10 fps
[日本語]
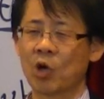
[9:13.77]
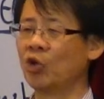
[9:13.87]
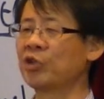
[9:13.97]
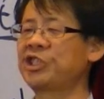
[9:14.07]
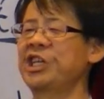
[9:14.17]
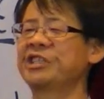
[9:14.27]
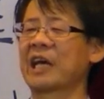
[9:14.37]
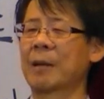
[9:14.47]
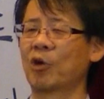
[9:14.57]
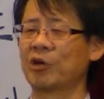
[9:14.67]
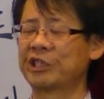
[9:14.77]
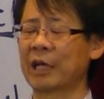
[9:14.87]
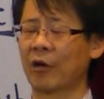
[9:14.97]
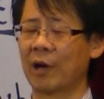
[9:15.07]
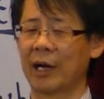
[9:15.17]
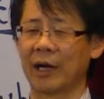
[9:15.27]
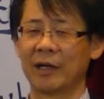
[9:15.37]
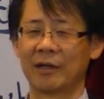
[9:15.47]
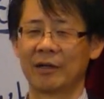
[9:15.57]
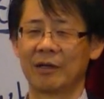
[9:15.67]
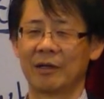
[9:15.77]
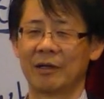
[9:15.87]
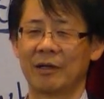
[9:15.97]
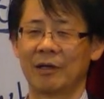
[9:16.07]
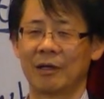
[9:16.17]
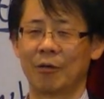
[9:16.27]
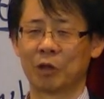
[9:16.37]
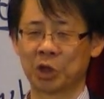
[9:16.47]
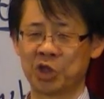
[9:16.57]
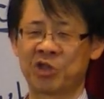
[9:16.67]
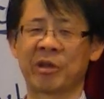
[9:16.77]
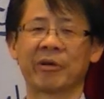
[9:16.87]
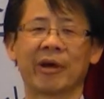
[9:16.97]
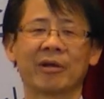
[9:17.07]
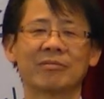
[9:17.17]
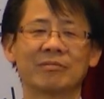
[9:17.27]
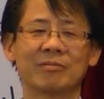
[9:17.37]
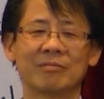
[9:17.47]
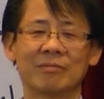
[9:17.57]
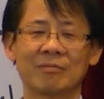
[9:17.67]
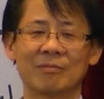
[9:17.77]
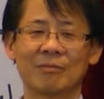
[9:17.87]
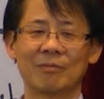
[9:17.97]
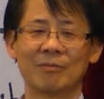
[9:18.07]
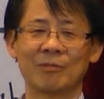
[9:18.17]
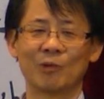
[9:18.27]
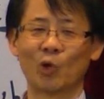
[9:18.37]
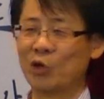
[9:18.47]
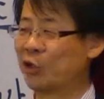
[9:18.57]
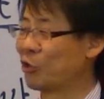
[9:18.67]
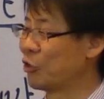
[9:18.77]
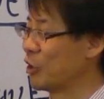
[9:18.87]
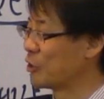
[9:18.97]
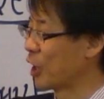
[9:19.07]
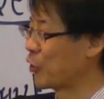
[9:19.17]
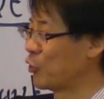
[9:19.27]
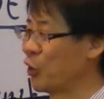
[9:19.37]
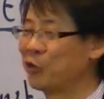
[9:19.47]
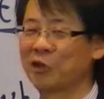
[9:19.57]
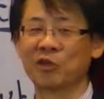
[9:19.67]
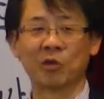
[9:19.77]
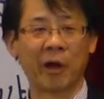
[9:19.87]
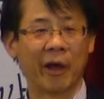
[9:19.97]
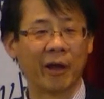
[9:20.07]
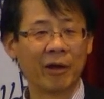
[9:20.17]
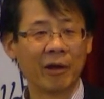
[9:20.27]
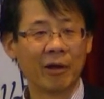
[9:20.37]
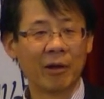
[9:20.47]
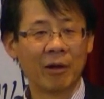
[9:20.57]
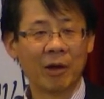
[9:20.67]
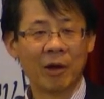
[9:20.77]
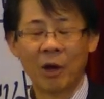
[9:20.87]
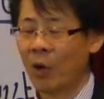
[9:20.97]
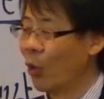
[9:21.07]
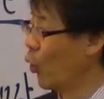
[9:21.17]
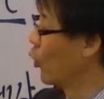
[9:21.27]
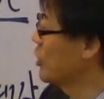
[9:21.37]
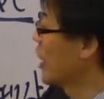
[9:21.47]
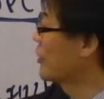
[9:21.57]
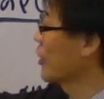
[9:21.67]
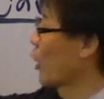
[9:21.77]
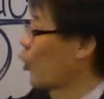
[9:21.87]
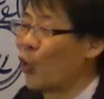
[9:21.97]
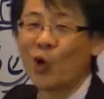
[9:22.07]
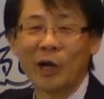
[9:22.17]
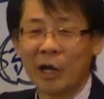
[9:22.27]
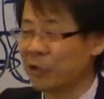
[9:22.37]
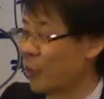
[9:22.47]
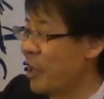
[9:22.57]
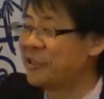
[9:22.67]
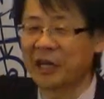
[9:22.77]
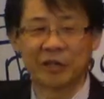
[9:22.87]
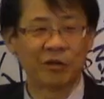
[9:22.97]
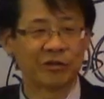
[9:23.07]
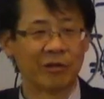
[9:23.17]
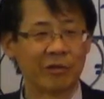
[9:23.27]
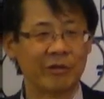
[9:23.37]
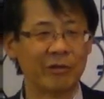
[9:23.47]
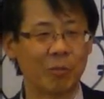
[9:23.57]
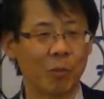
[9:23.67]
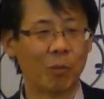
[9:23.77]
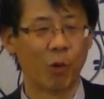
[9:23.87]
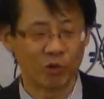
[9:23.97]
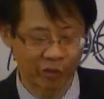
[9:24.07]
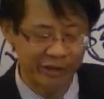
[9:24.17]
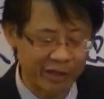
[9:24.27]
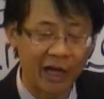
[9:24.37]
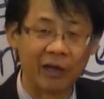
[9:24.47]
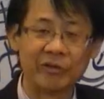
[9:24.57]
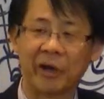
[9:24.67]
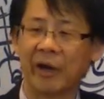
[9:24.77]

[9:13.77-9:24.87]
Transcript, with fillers: この小さなものにしたのは私にしたんだと言って去っていったんですよね大きなってからこの子がねそれエッセイ書いてるんですよ僕のリンカーン